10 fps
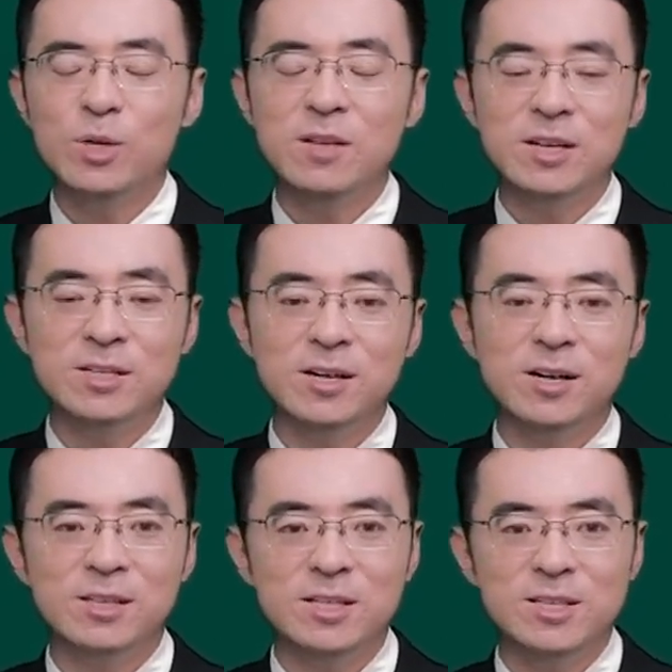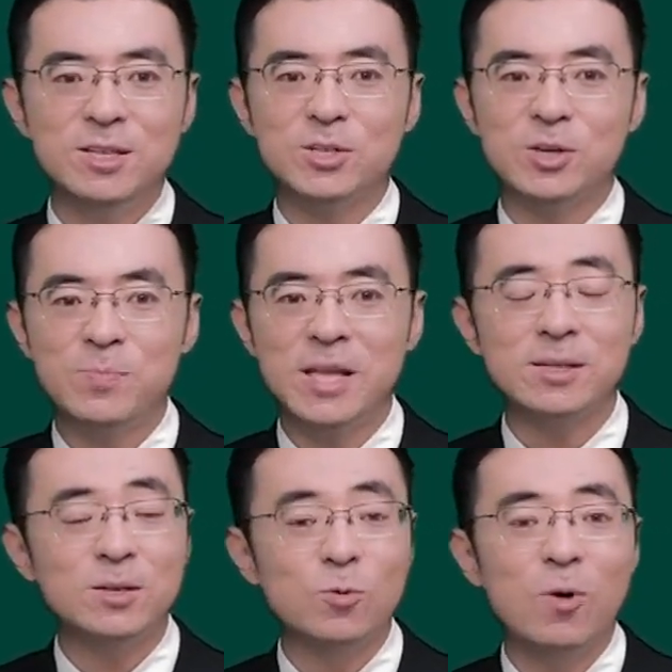不因为任何人的意志而变
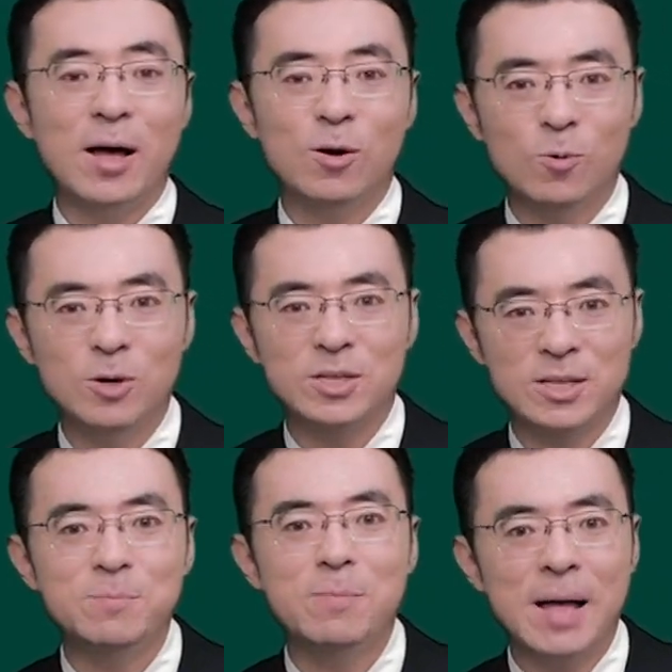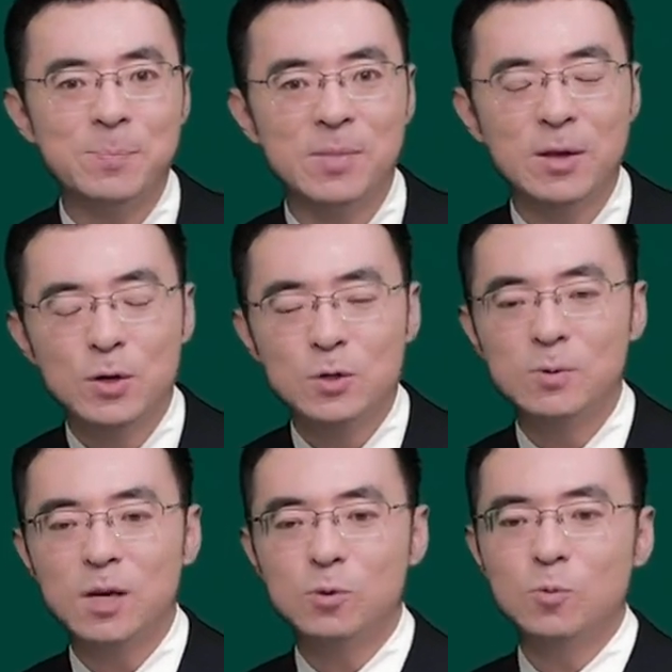得更快或者更慢。
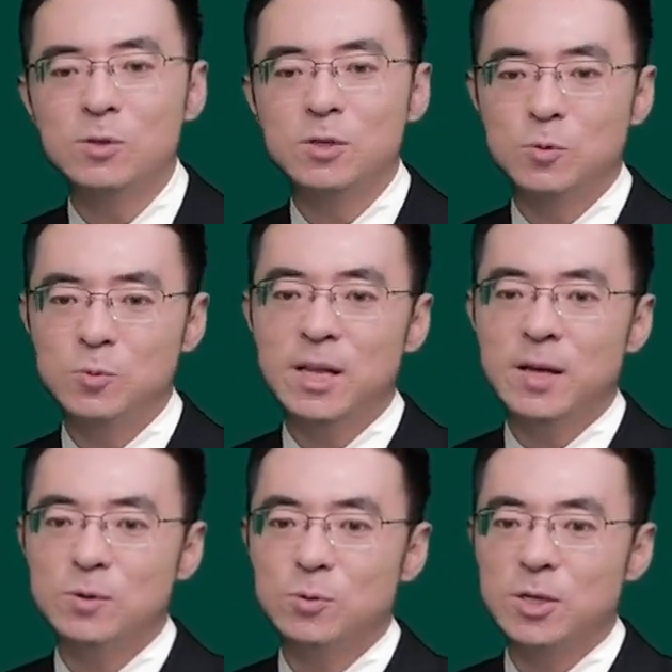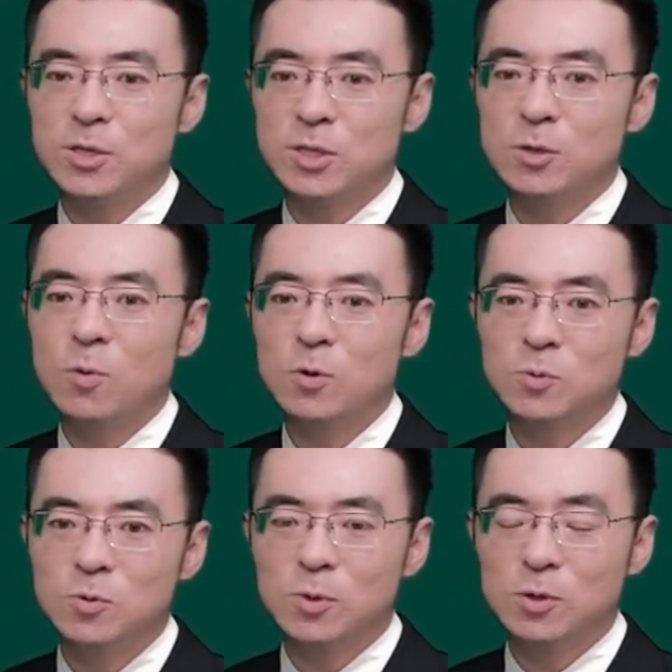所谓的度日如年，随着时光
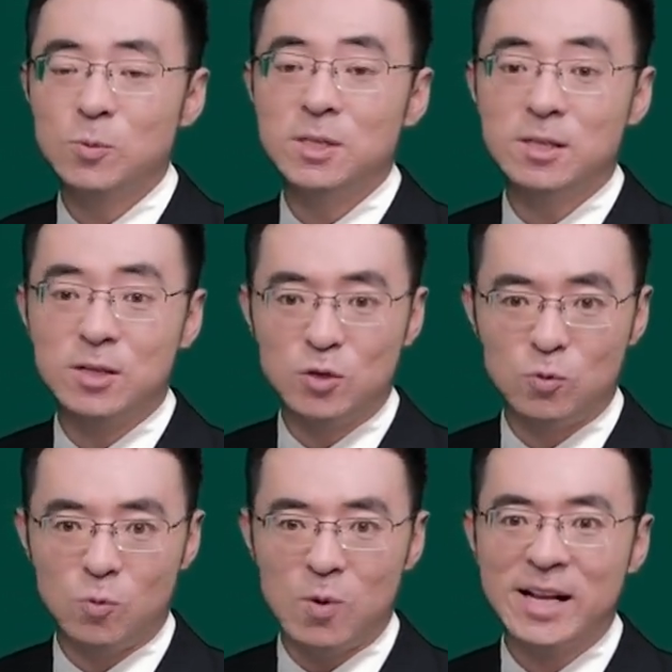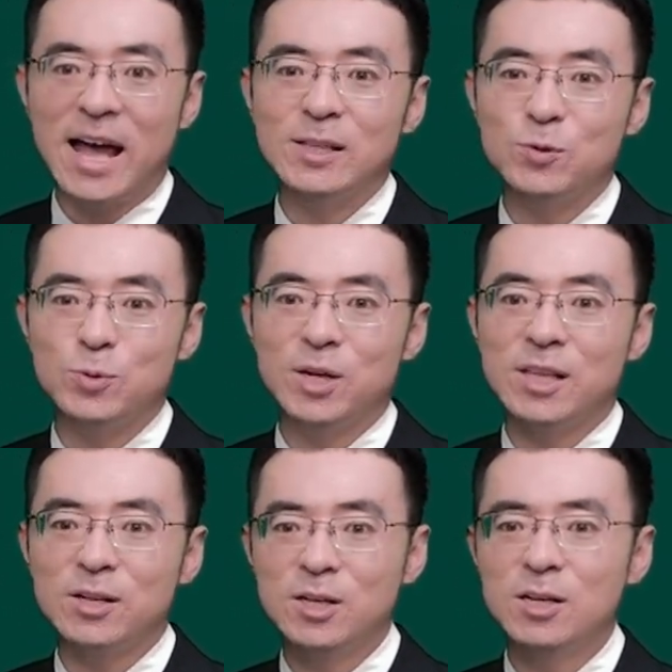如梭，都是你的主观感
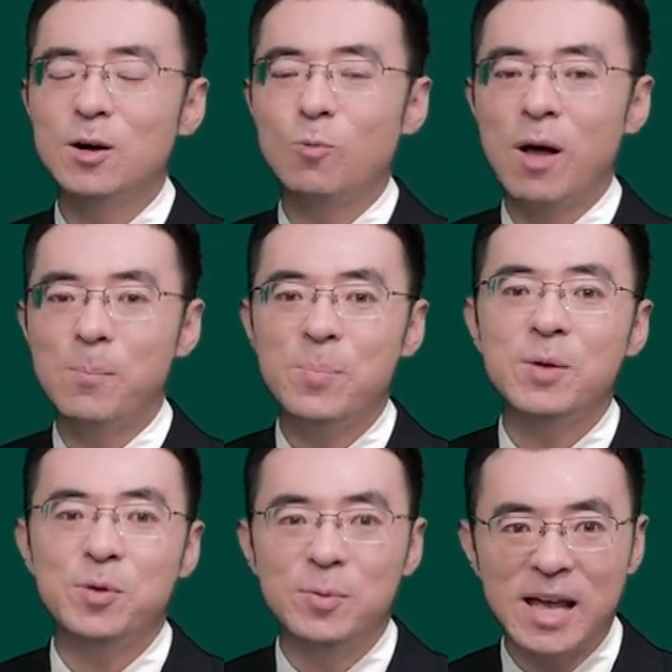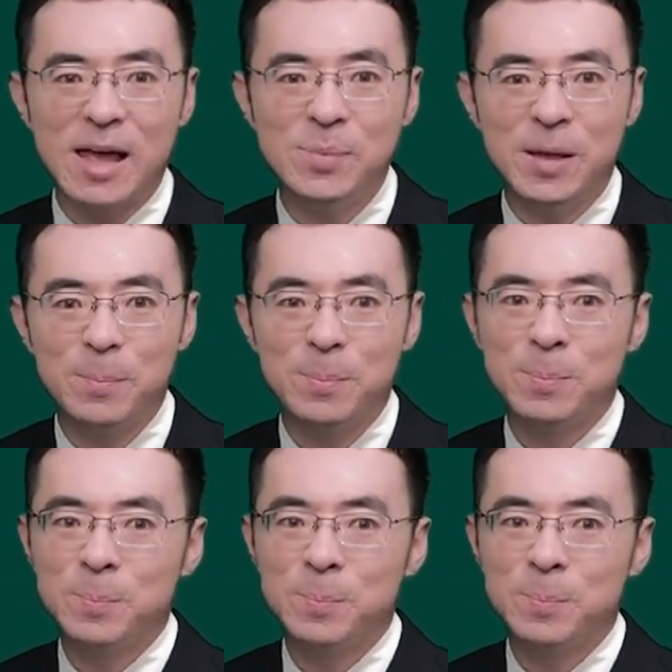觉，但是客观并没有改变。